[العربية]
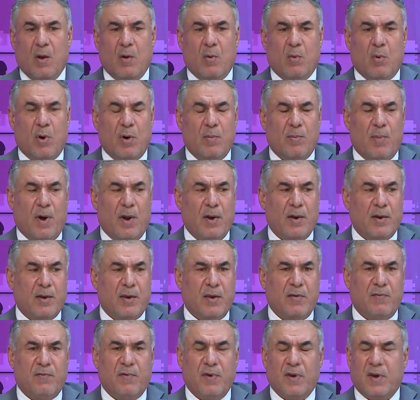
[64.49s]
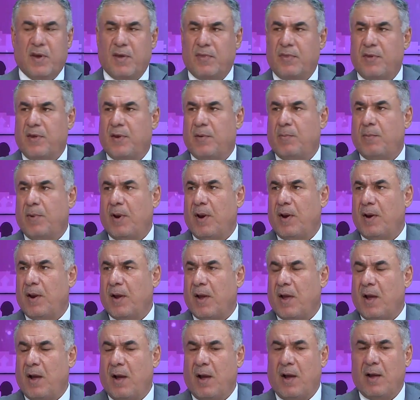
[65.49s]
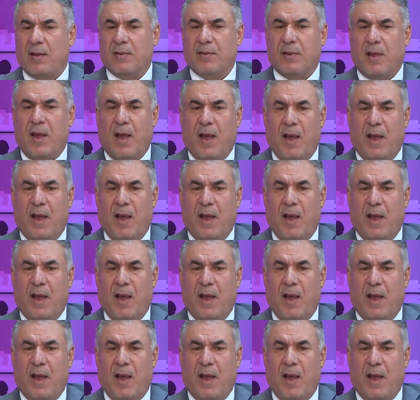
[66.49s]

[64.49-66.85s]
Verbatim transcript: والمالكي في كثير من اللقاءات